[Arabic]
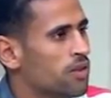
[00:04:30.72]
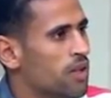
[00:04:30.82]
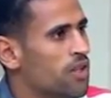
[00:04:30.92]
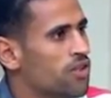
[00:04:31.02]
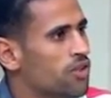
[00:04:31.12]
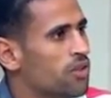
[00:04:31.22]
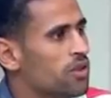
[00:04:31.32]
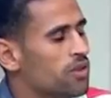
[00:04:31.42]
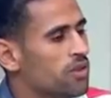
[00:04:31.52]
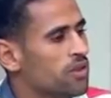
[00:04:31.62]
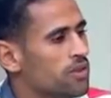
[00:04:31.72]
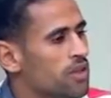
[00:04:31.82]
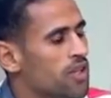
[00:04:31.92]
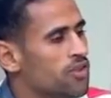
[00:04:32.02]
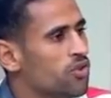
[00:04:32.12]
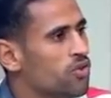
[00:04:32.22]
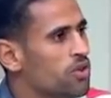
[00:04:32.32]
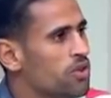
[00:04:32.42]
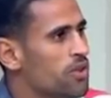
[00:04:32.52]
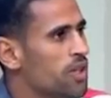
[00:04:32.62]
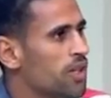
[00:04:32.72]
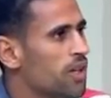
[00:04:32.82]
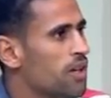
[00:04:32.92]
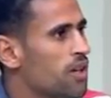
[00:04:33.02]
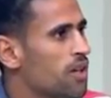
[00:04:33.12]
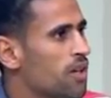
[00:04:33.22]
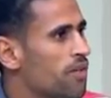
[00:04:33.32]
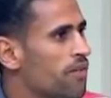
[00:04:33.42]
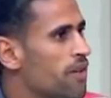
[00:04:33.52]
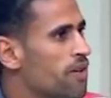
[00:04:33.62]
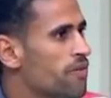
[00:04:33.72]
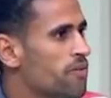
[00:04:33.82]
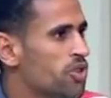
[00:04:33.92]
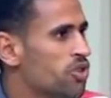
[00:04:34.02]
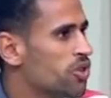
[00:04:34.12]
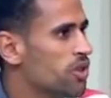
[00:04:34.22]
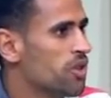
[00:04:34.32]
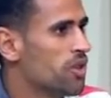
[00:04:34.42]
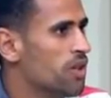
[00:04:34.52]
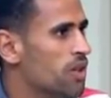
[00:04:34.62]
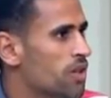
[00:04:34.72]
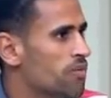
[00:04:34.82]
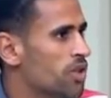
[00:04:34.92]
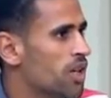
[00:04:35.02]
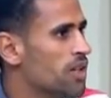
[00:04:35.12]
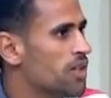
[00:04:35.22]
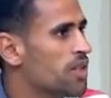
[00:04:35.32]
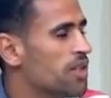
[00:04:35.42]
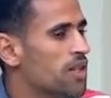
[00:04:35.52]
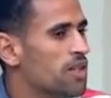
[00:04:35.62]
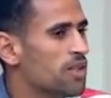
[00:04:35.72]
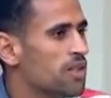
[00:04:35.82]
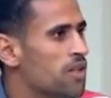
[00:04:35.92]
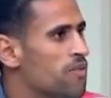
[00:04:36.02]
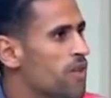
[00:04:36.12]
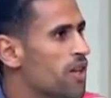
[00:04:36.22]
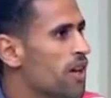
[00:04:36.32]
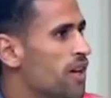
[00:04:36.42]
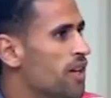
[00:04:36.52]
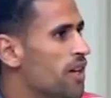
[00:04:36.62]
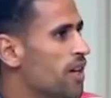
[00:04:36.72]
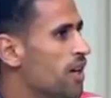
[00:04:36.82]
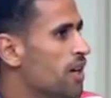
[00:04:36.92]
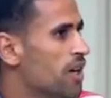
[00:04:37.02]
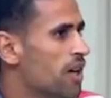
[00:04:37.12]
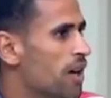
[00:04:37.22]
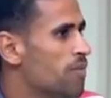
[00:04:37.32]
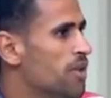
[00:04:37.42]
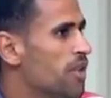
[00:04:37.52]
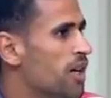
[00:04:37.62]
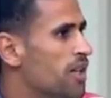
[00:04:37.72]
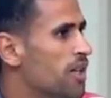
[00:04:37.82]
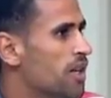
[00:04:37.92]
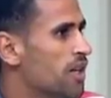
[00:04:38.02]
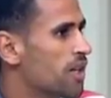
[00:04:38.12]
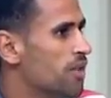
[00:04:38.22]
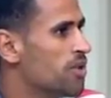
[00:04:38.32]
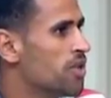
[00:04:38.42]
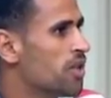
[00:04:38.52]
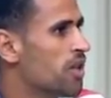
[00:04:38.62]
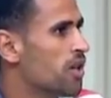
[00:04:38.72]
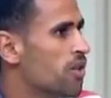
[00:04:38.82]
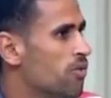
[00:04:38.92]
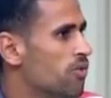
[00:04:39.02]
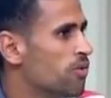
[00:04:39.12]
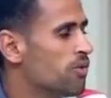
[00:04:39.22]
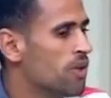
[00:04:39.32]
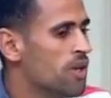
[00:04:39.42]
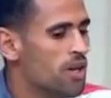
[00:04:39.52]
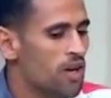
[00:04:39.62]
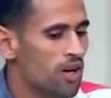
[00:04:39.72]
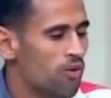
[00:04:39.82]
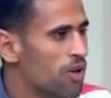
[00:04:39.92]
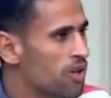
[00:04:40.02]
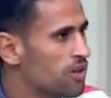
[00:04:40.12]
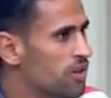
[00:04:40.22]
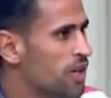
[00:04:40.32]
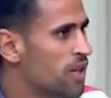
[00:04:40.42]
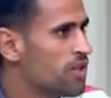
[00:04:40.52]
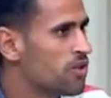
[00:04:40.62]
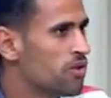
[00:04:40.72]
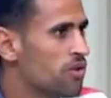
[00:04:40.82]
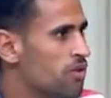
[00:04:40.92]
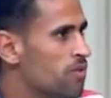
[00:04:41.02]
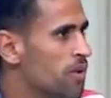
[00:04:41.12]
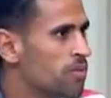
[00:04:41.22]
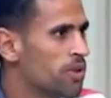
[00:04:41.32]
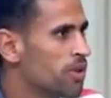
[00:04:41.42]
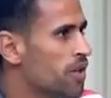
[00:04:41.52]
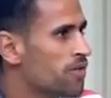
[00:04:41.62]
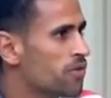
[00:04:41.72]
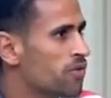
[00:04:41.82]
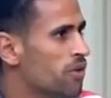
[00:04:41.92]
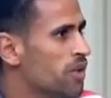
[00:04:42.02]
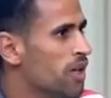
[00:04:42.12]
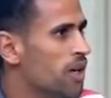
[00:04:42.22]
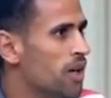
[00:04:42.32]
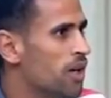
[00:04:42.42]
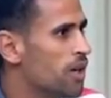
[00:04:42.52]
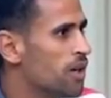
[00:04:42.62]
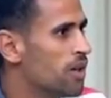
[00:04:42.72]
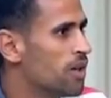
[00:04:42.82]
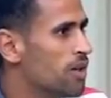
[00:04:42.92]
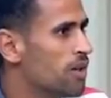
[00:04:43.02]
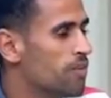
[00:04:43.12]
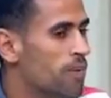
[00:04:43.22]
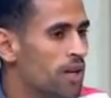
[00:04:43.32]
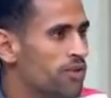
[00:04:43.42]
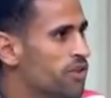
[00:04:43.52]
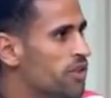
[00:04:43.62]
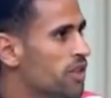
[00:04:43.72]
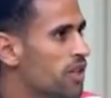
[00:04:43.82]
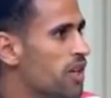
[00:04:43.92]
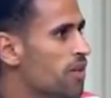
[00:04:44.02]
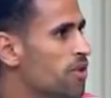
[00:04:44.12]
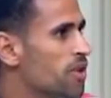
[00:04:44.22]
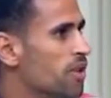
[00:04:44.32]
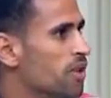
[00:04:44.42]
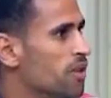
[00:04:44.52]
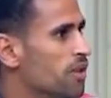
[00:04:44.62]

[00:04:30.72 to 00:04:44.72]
يعني يعني شغل خفافي مش مش حدات ان هي تتهمنا ان احنا عاملين حاجه كبيره او الواحد يعني زهل ما بقيش عارف يقول ايه ما عرفش نتكلم اصلا